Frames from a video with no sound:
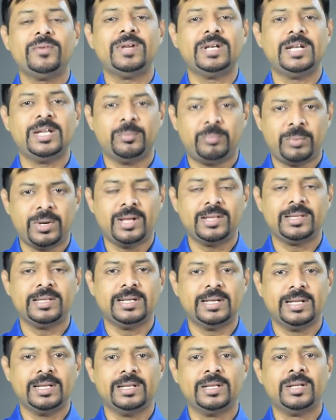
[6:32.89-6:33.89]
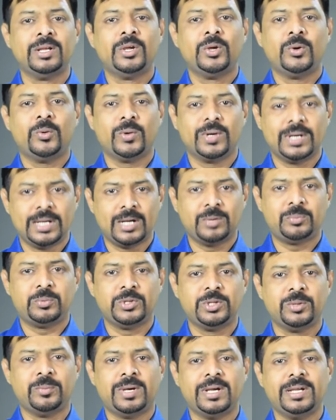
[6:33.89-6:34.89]
வேண்டிய பாதையிலே உங்களை
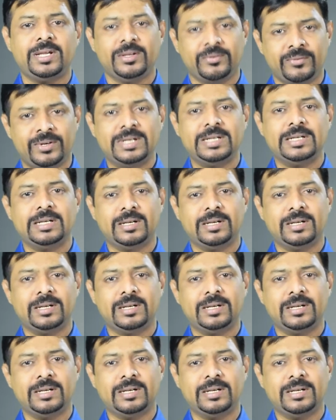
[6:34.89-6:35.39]
அற்புதமாய் வழி